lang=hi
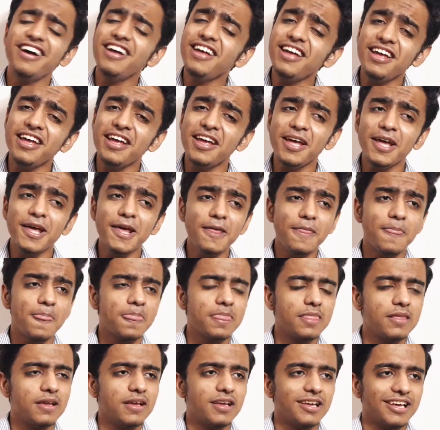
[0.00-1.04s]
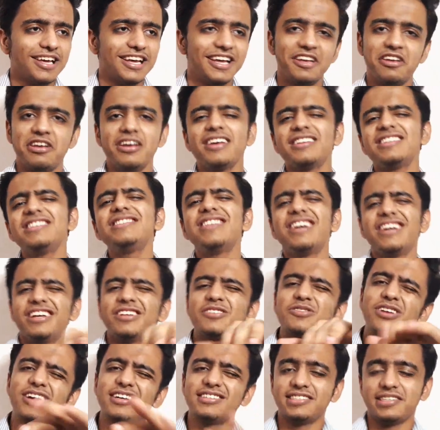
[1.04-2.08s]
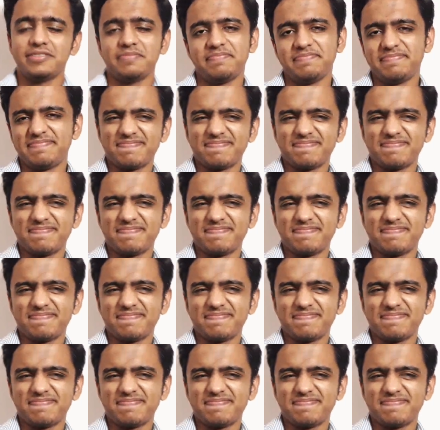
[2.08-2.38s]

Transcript: है ये ऐसे ही था ये थोड़ा सा